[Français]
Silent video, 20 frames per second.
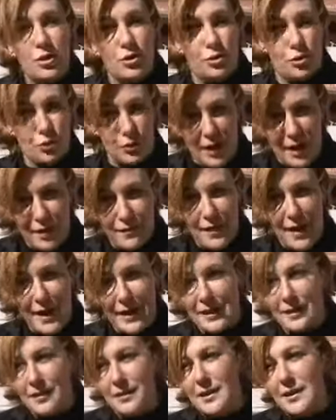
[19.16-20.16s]
Je
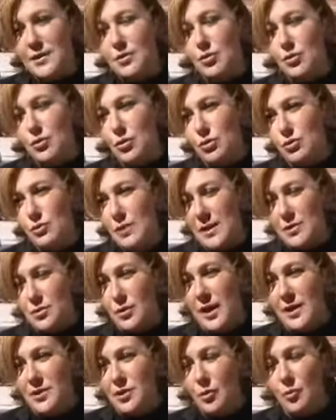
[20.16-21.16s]
travaille dès aujourd'hui à
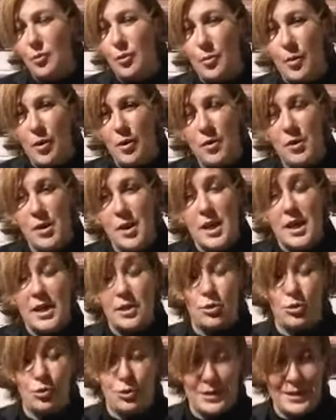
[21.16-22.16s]
ce rassemblement.
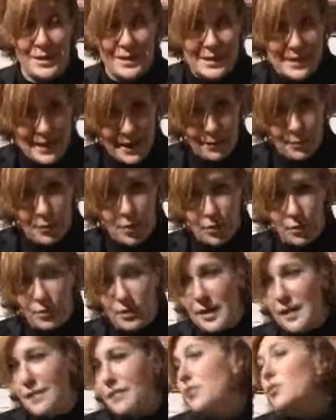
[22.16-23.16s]
Je le dis clairement,
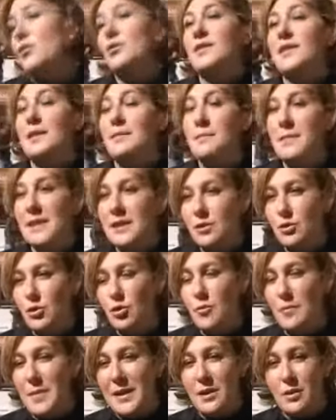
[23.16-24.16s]
il faut que ces
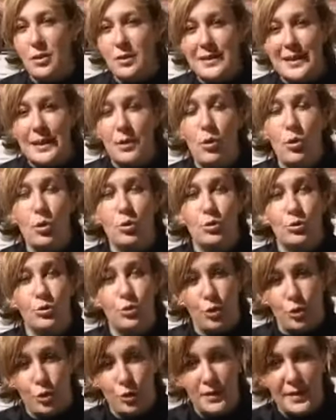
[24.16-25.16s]
messieurs mettent leurs égaux
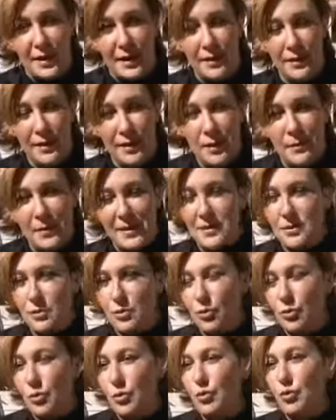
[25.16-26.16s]
de côté, parce
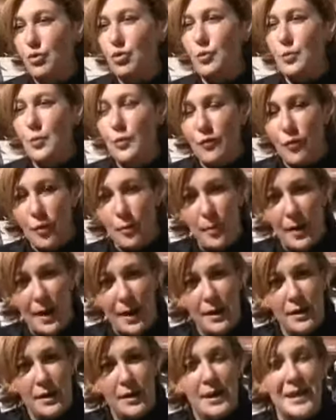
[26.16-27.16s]
que nous ne pouvons
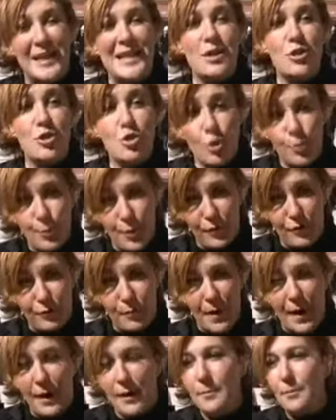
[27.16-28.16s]
pas, ils ne peuvent
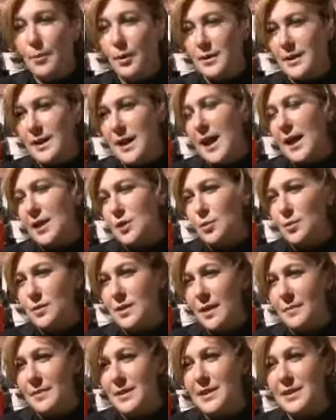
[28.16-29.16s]
pas porter la
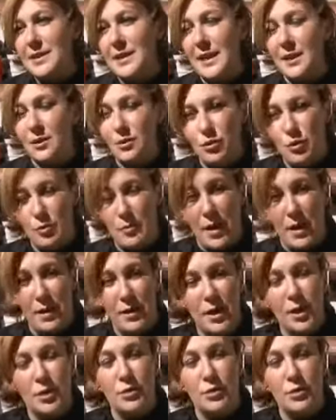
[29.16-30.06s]
responsabilité demain